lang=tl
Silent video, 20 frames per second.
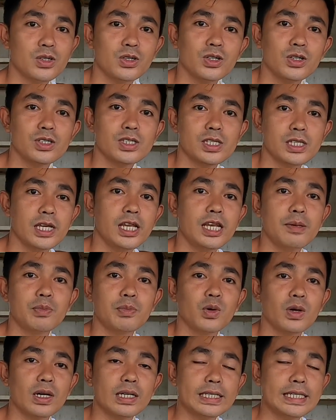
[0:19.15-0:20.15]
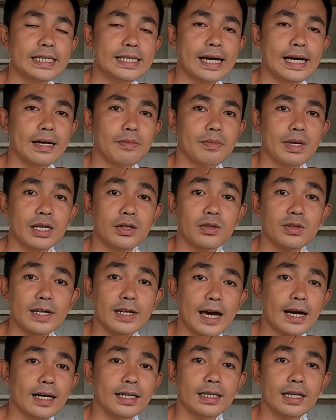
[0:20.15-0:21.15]
So sinilip ko kanina meron
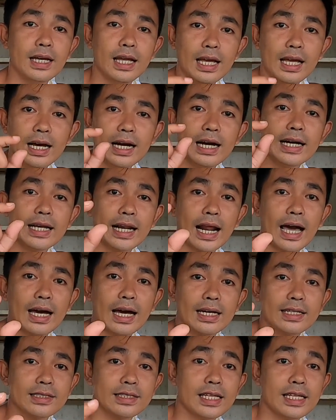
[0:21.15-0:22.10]
ng crack.